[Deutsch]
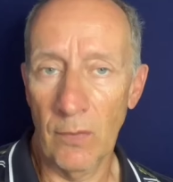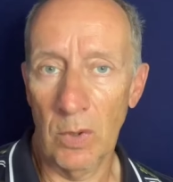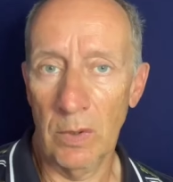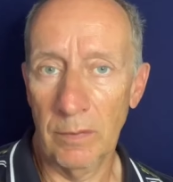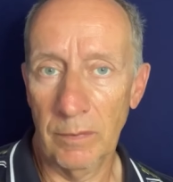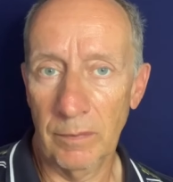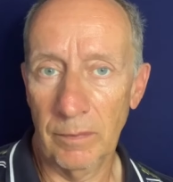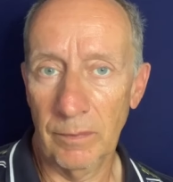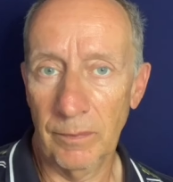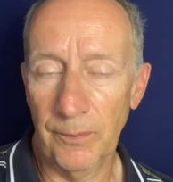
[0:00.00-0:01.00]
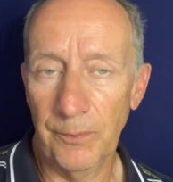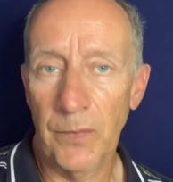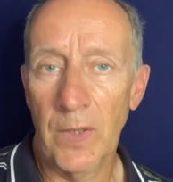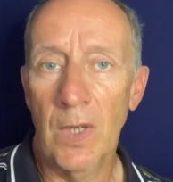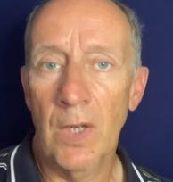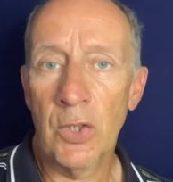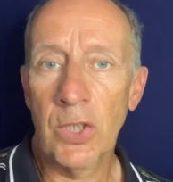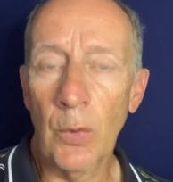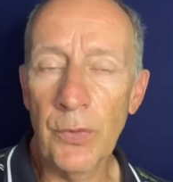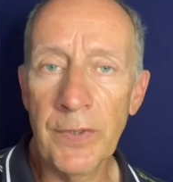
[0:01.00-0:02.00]
wollen.
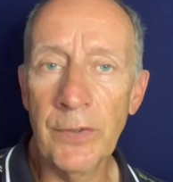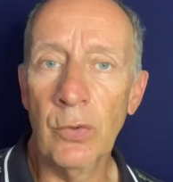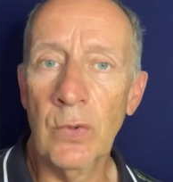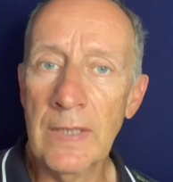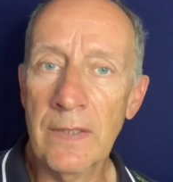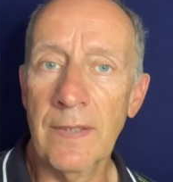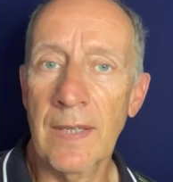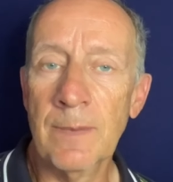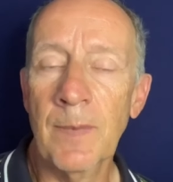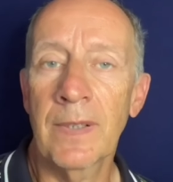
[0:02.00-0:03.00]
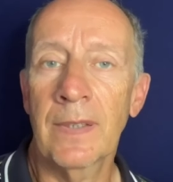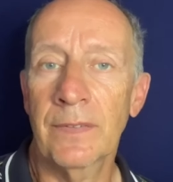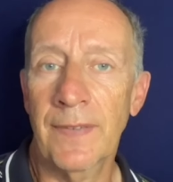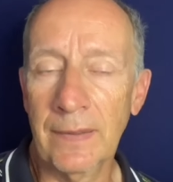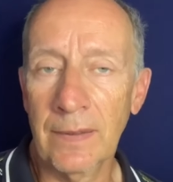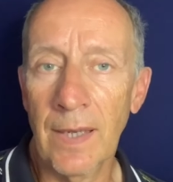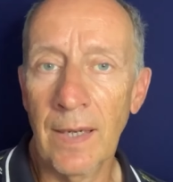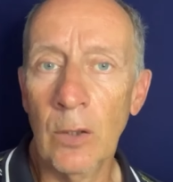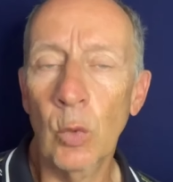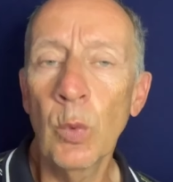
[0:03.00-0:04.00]
Schauen Sie sich zunächst erstmal die
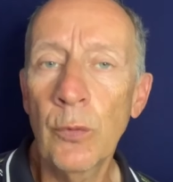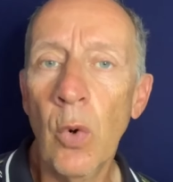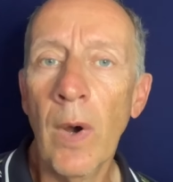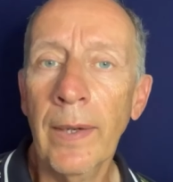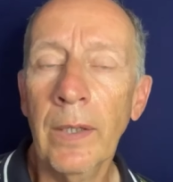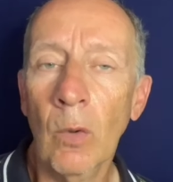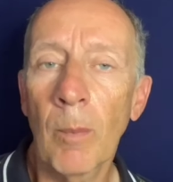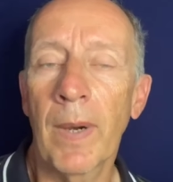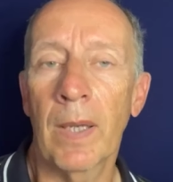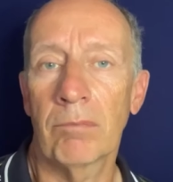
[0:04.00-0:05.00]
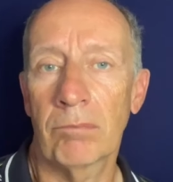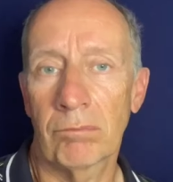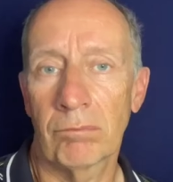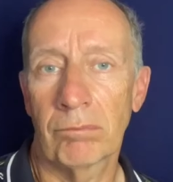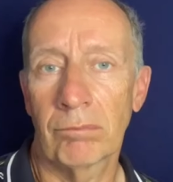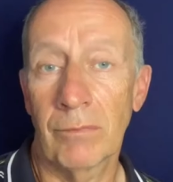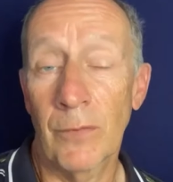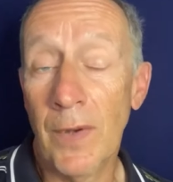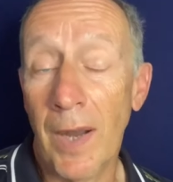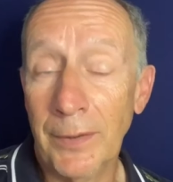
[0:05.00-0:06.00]
Faktenlage unvoreingenommen an.
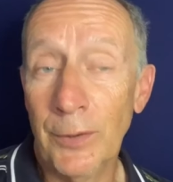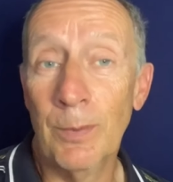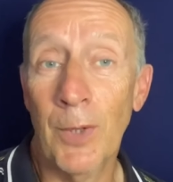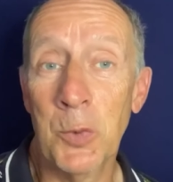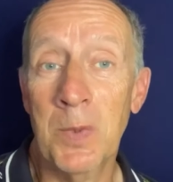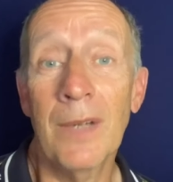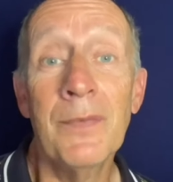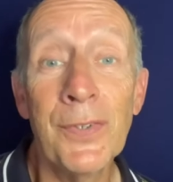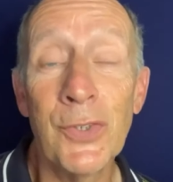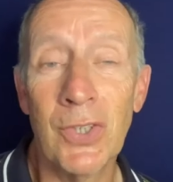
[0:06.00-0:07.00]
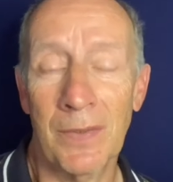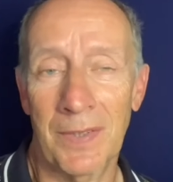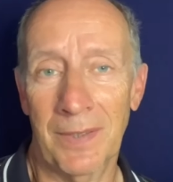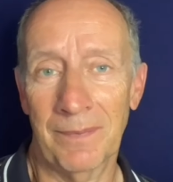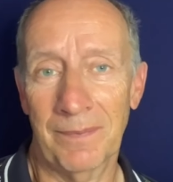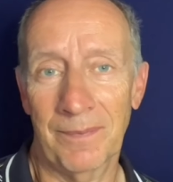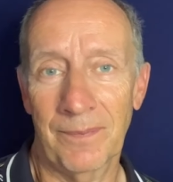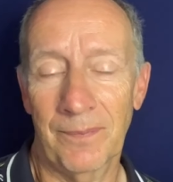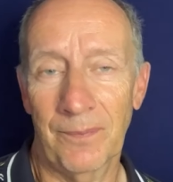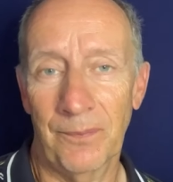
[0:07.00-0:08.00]
Fragen Sie zum Beispiel einen Wissenschaftler.
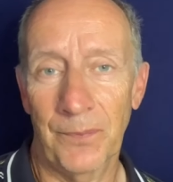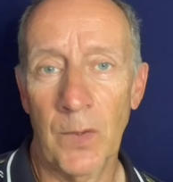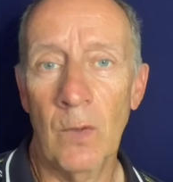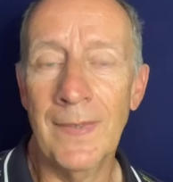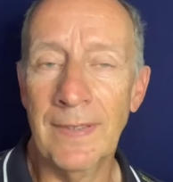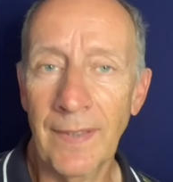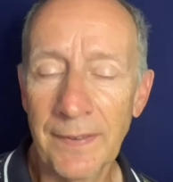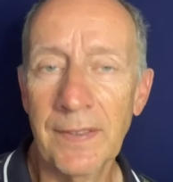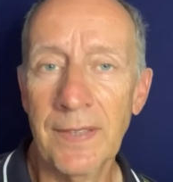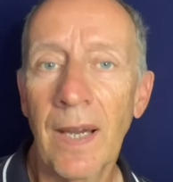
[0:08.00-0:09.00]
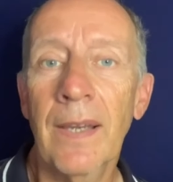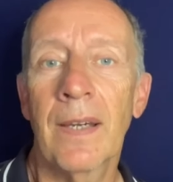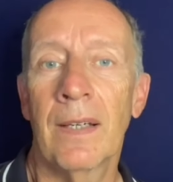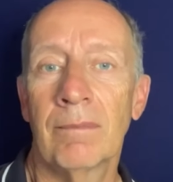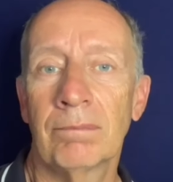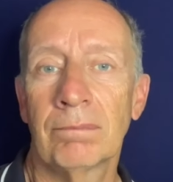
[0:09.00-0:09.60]
Und wenn Sie das getan haben,